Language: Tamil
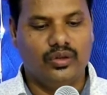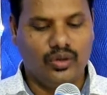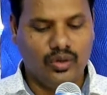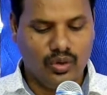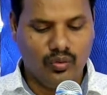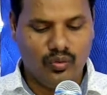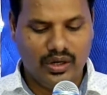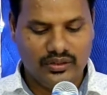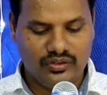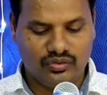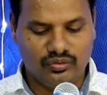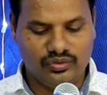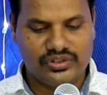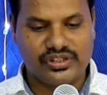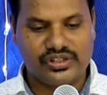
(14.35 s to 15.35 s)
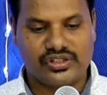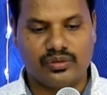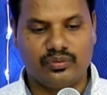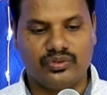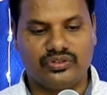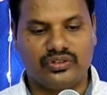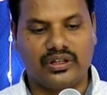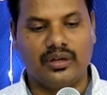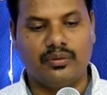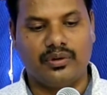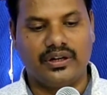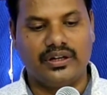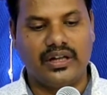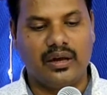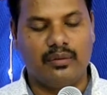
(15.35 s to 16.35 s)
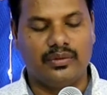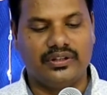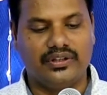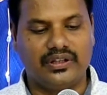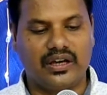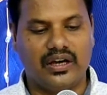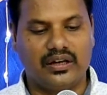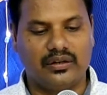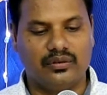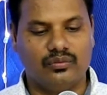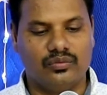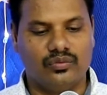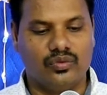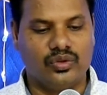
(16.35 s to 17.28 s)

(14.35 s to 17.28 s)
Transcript: யோவான் சுவிசேஷ புஸ்தகம் ரெண்டாம் அதிகாரம்